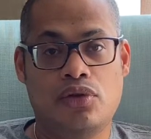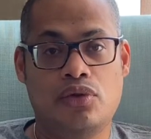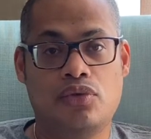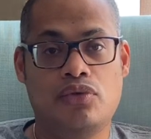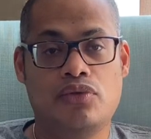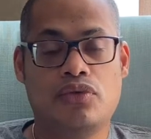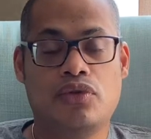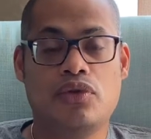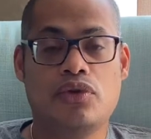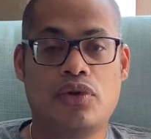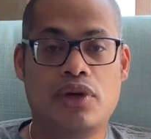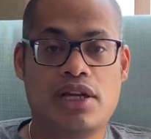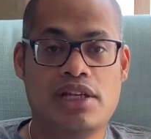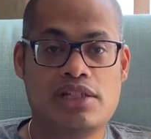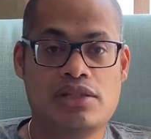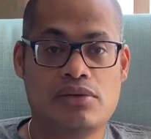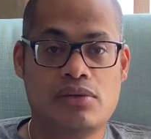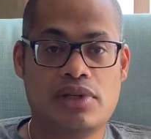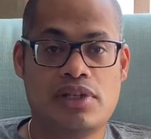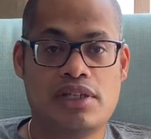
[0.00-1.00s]
nouveau une
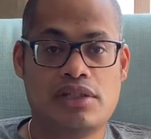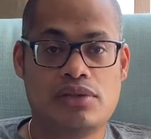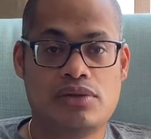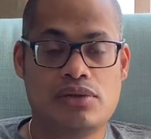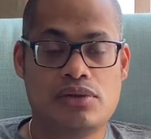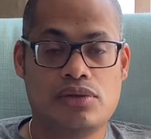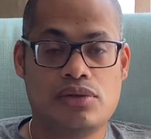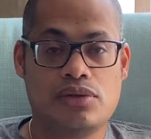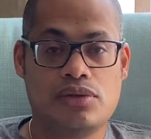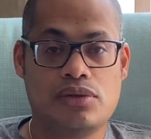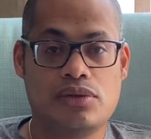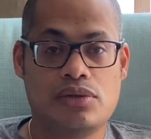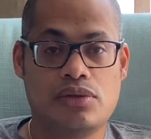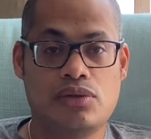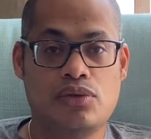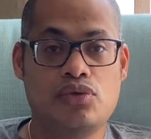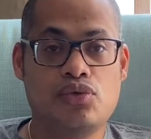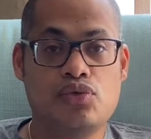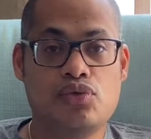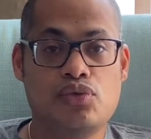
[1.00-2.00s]
relation qui se
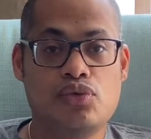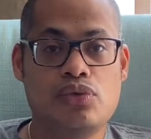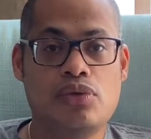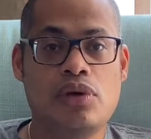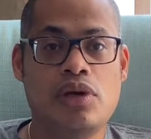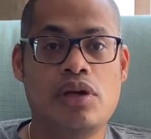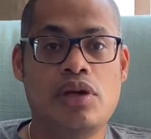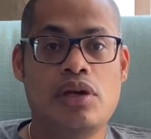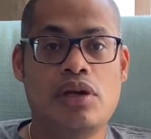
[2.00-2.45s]
noue